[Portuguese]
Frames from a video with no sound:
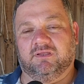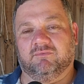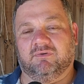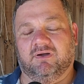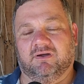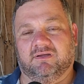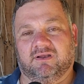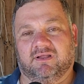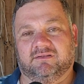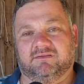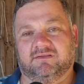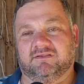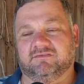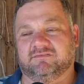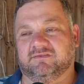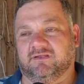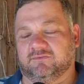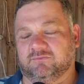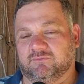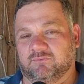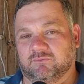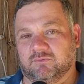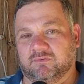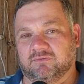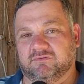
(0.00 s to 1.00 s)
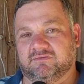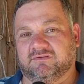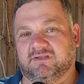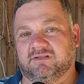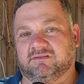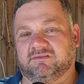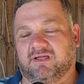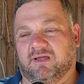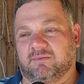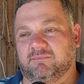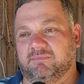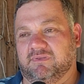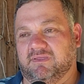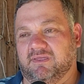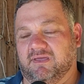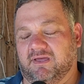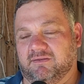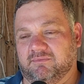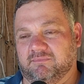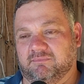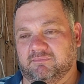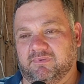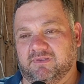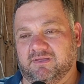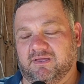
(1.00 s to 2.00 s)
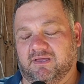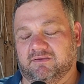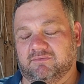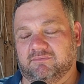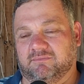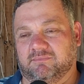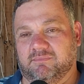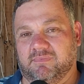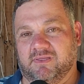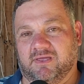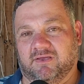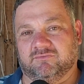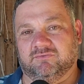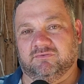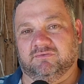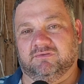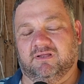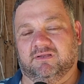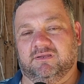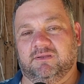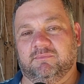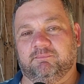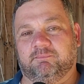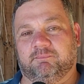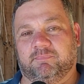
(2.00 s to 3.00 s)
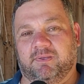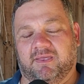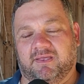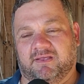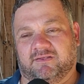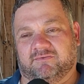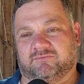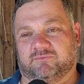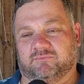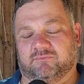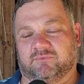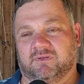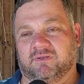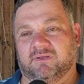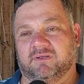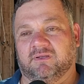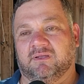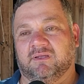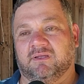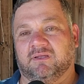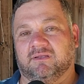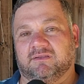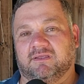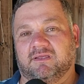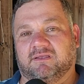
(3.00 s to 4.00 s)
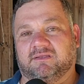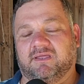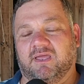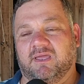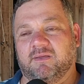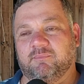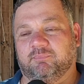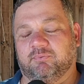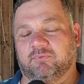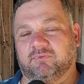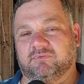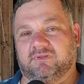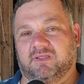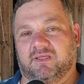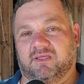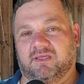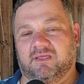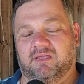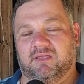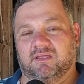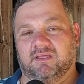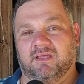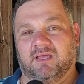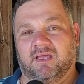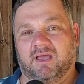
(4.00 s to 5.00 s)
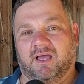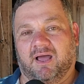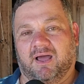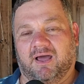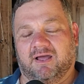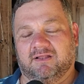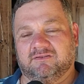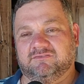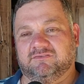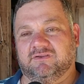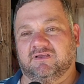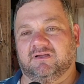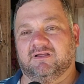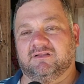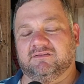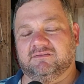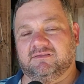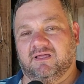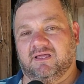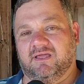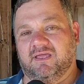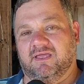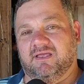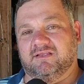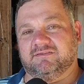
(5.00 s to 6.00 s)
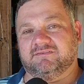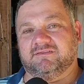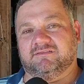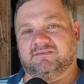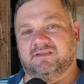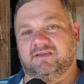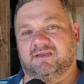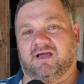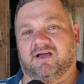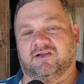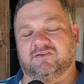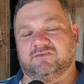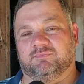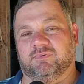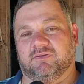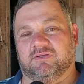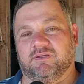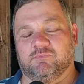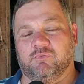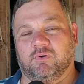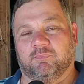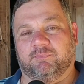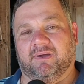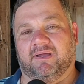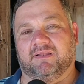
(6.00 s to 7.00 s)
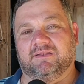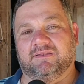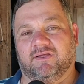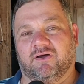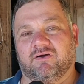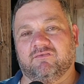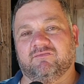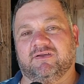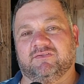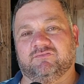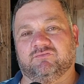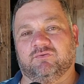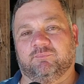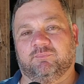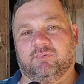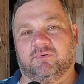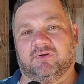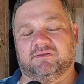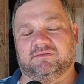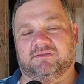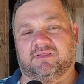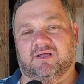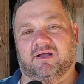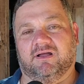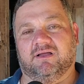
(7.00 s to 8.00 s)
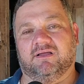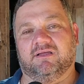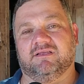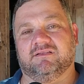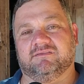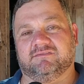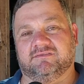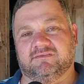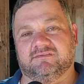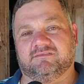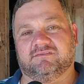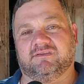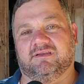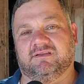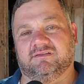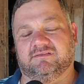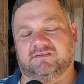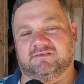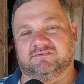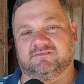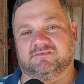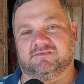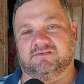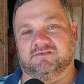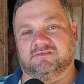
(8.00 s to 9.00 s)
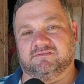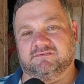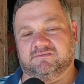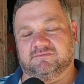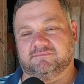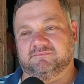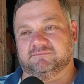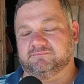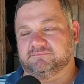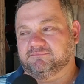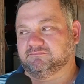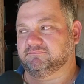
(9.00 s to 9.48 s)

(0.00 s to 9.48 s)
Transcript: Eu agradeço a todos que estão tá me, me, me ajudando e peço que quem puder adianta essa triagem, porque meu pai não vai suportar esses 30 dias.